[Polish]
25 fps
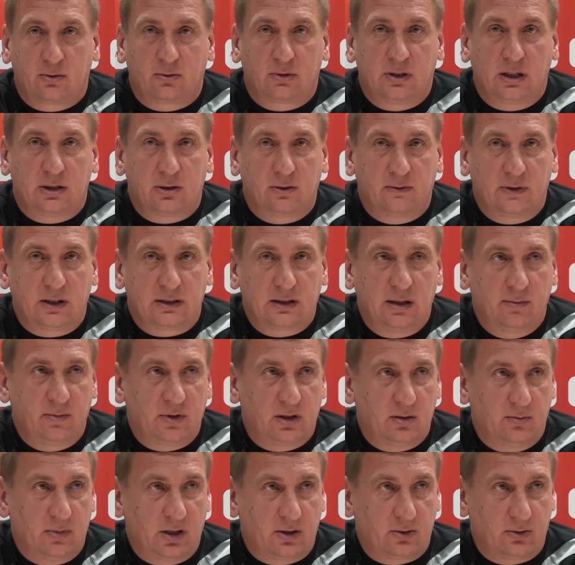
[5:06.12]
sukcesu w
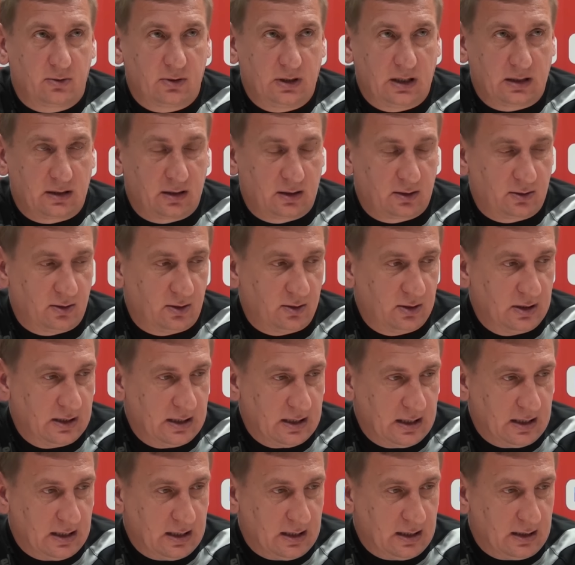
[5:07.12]
następnym meczu. Dlatego,
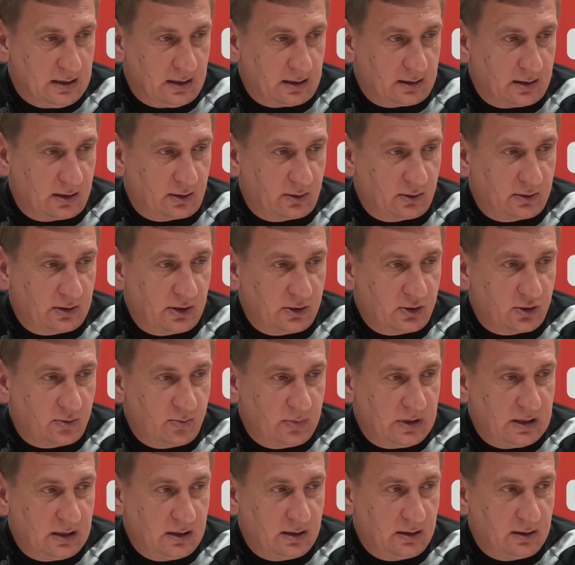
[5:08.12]
dlatego też
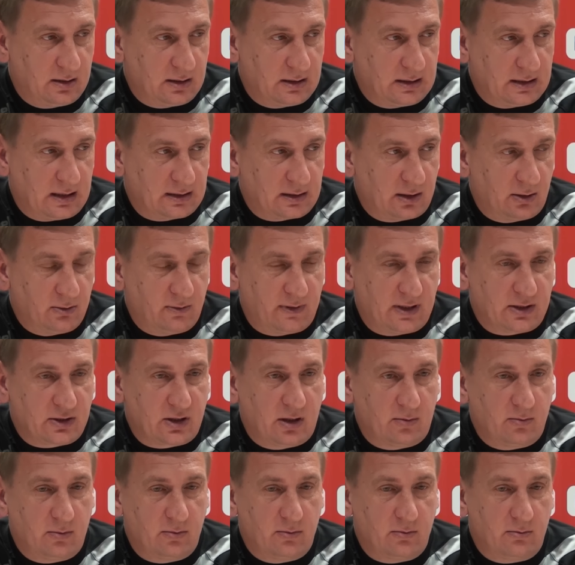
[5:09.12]
my nadal
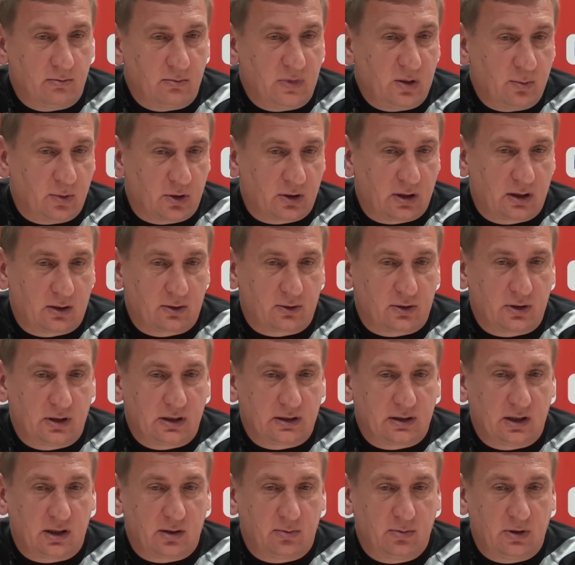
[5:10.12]
uważam, mimo tego, że
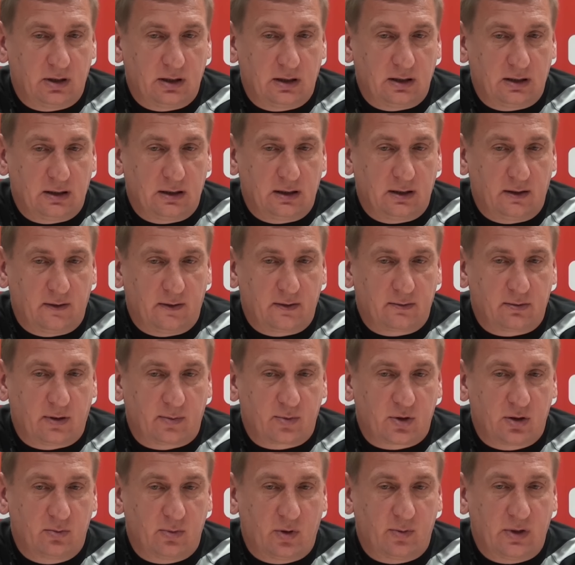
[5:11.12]
jesteśmy y, w
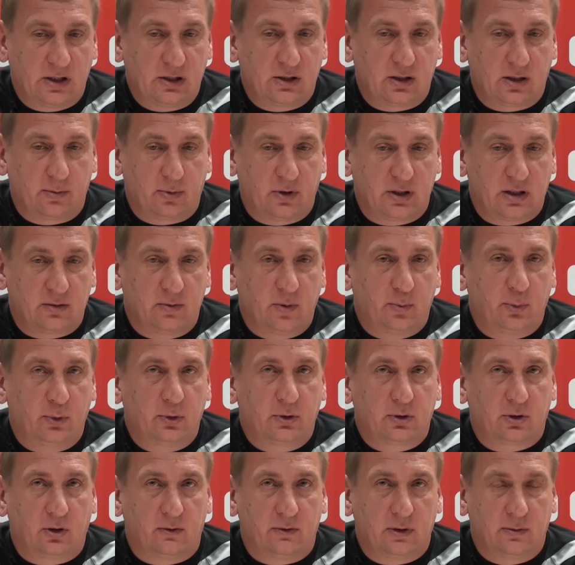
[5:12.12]
słabszym momencie powiedzmy
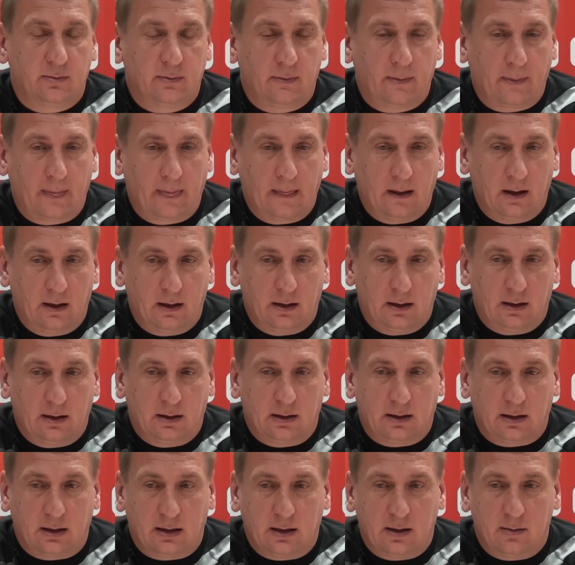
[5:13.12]
punktowym,
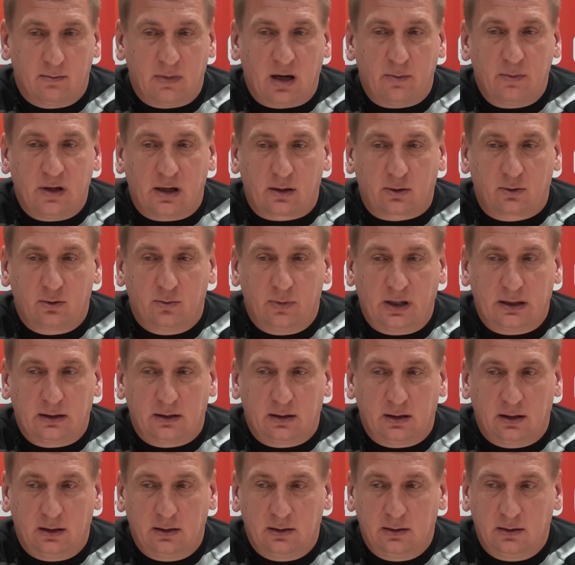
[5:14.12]
y, mamy
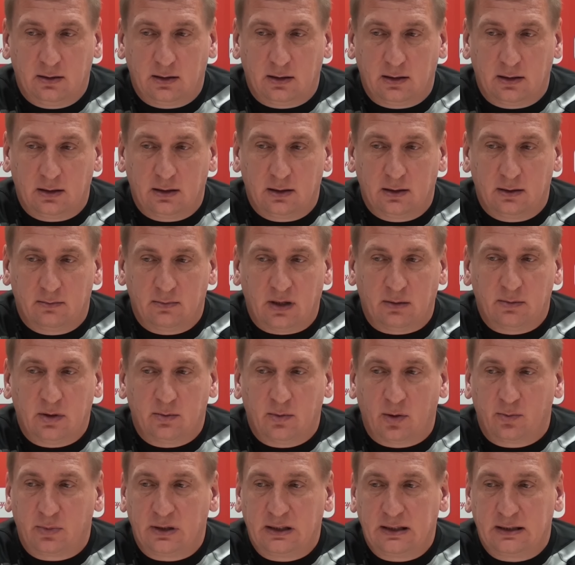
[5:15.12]
argumenty, y, mamy
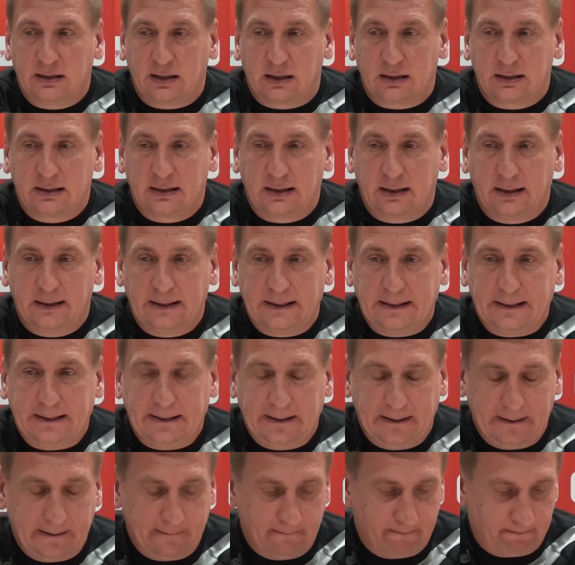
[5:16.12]
mobilizację
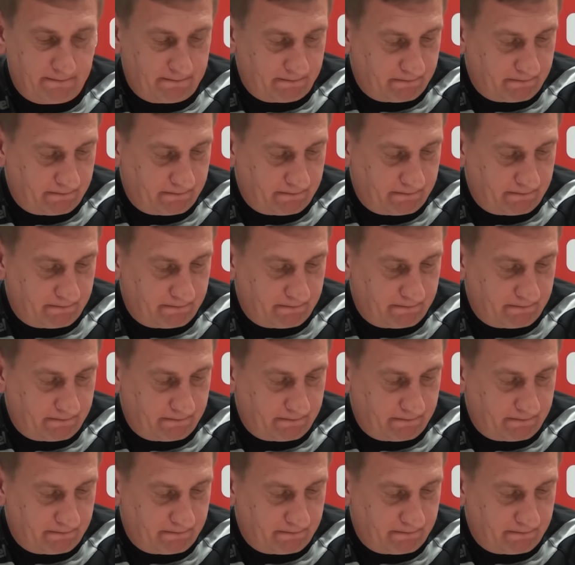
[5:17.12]
i